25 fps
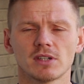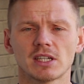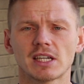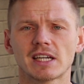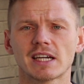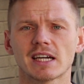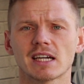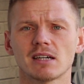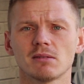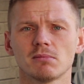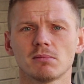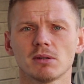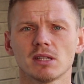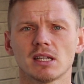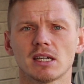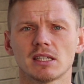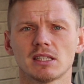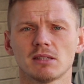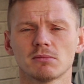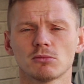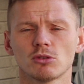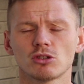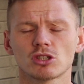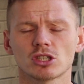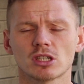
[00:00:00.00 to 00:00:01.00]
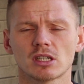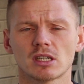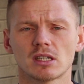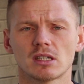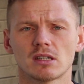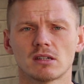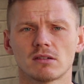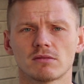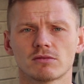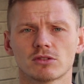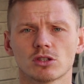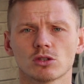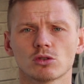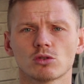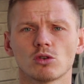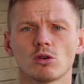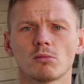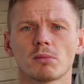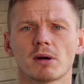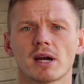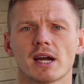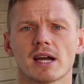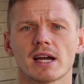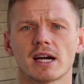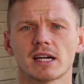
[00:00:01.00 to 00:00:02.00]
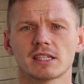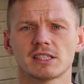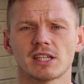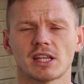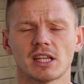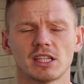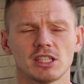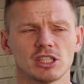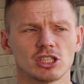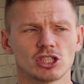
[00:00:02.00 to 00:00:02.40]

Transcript: игра была немножко в другом характере,